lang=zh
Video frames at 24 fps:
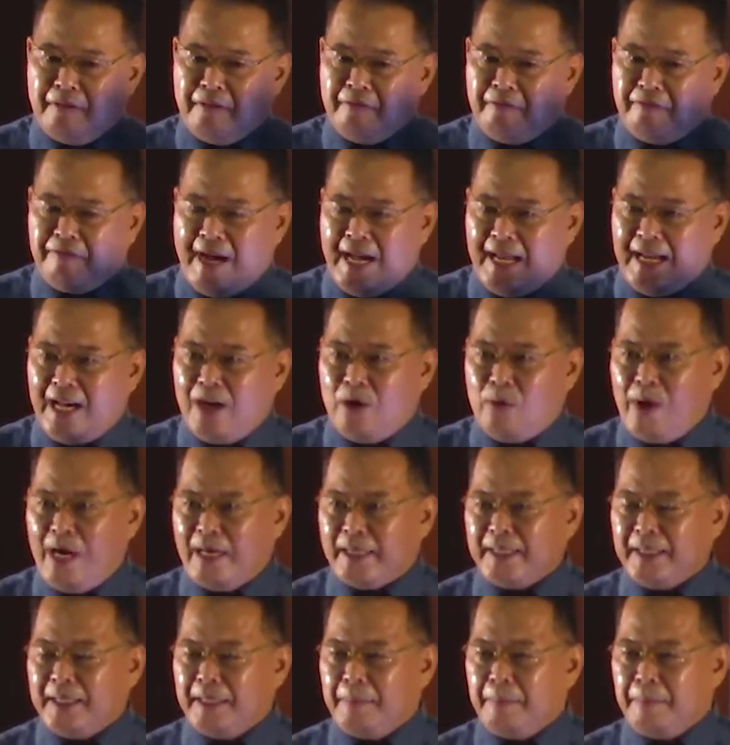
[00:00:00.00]
法老
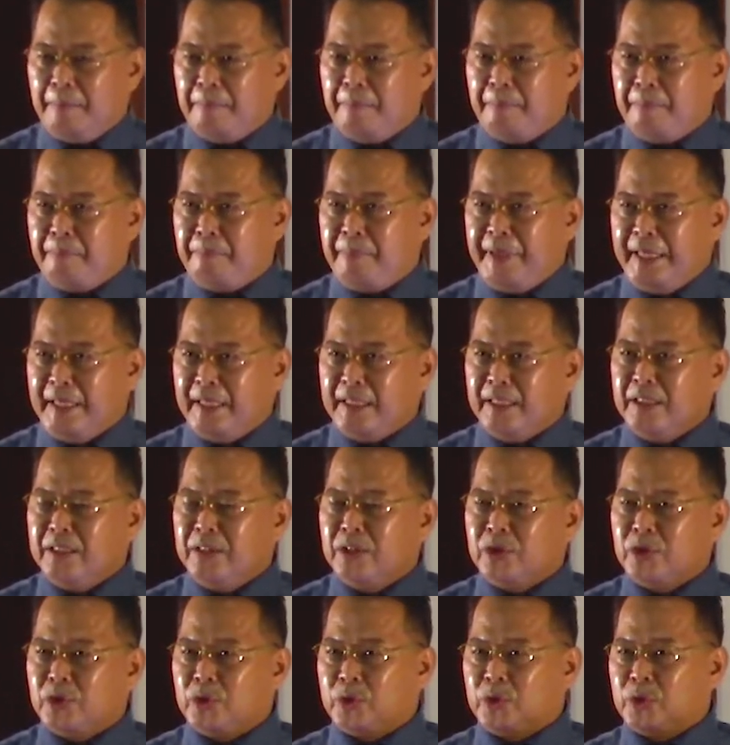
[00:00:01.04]
王的兵
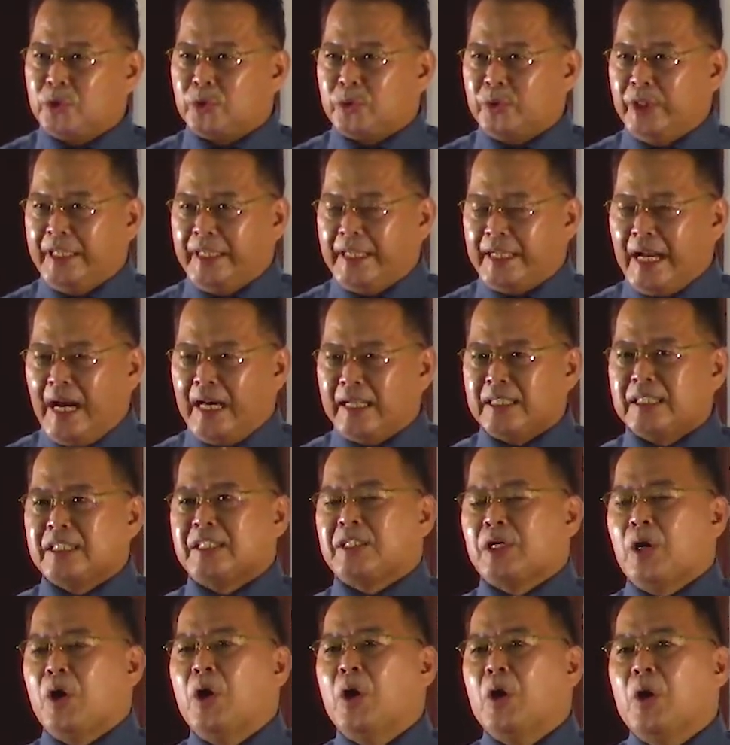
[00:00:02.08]
追赶的
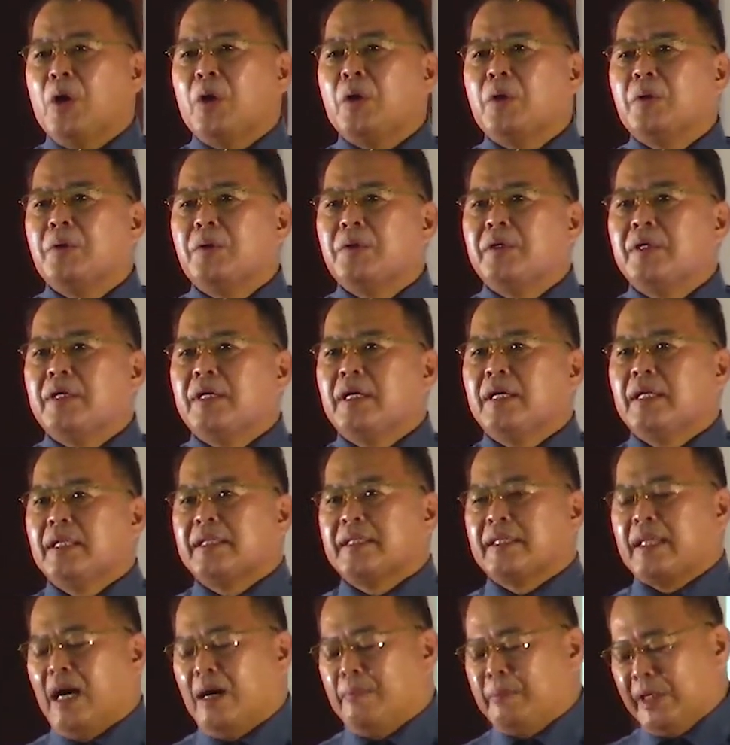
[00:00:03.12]
时候，
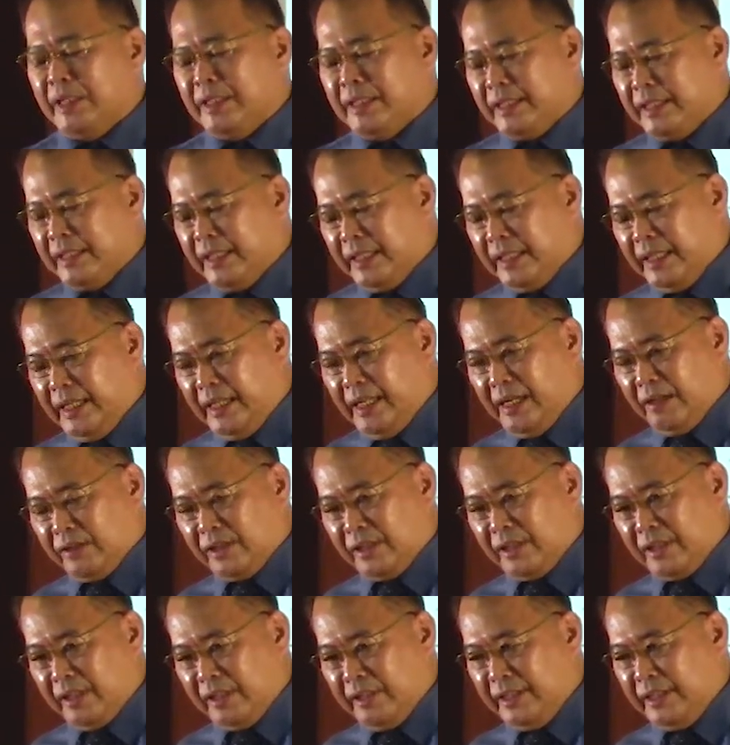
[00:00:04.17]
他们经历了
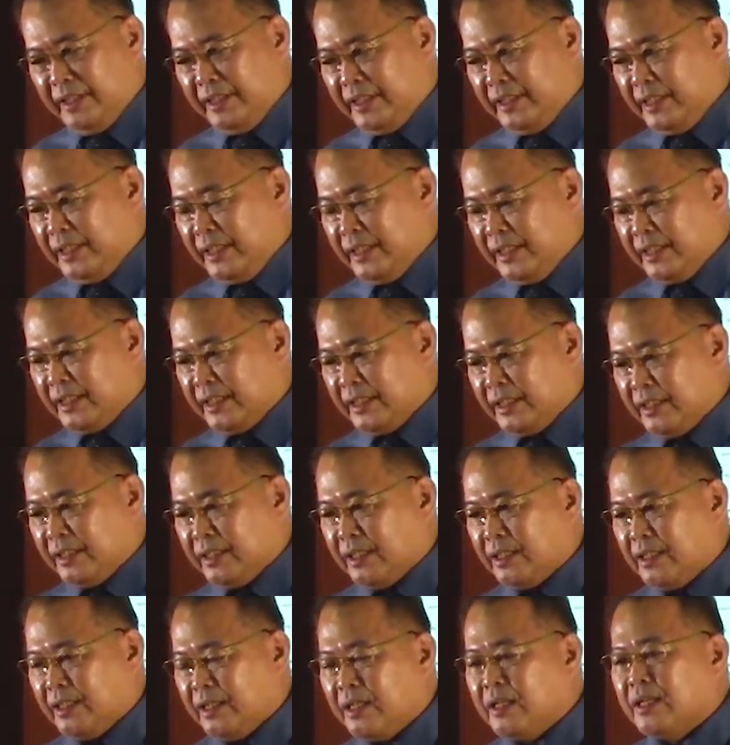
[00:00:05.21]
神迹奇事，
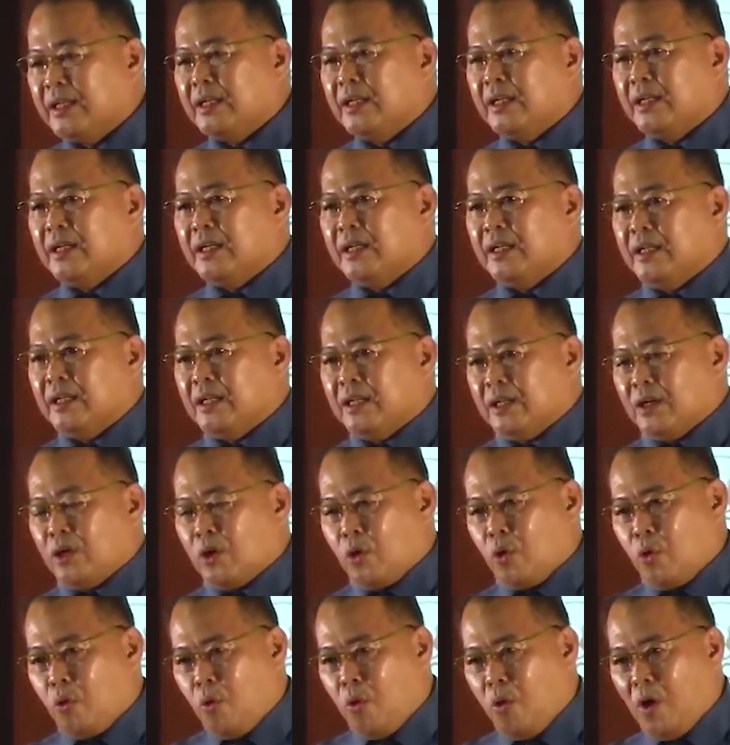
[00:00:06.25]

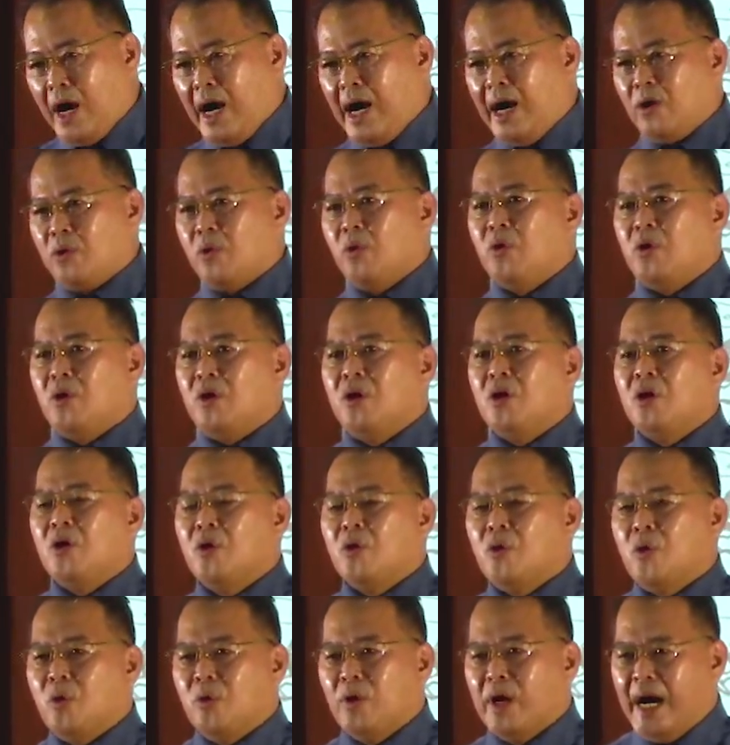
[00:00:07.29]
跨过
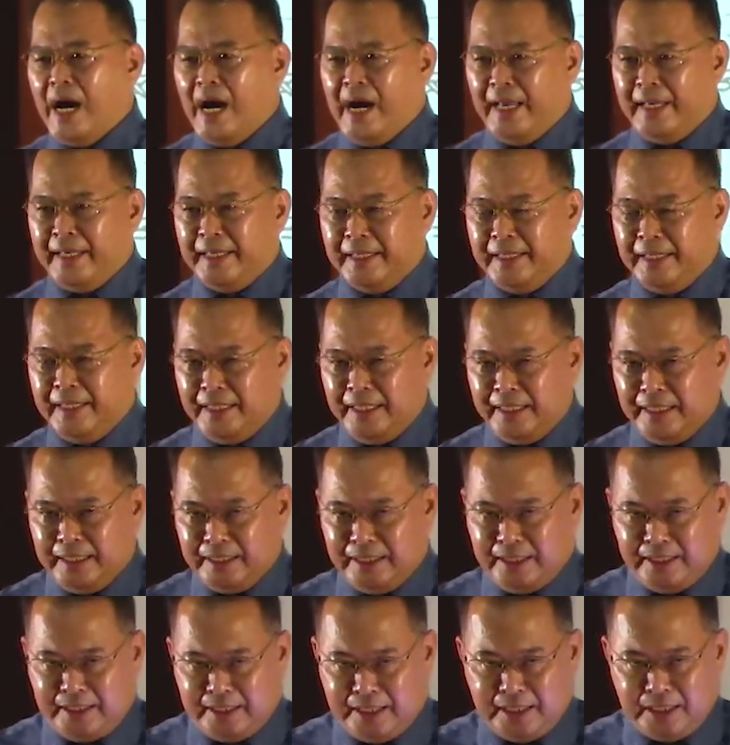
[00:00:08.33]
红海，
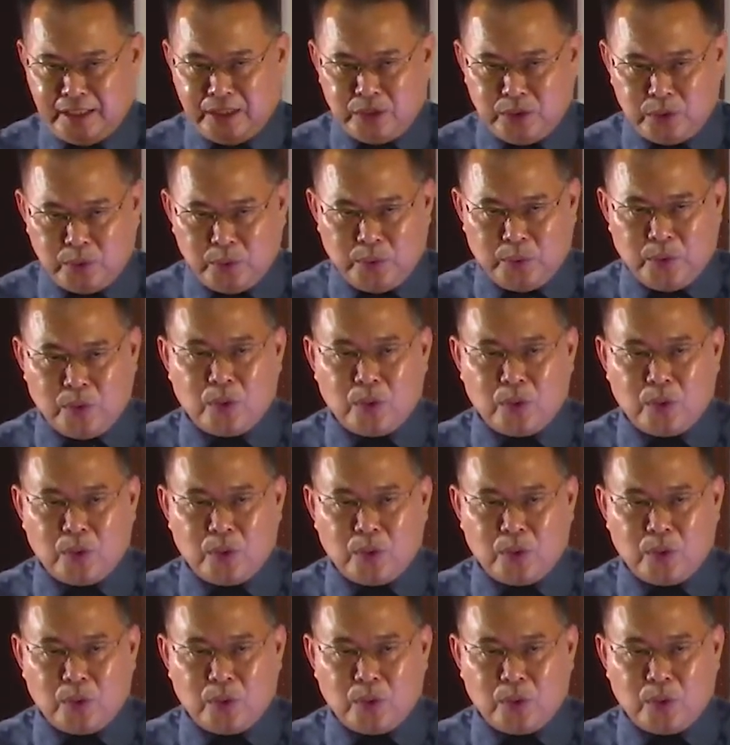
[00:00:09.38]
进入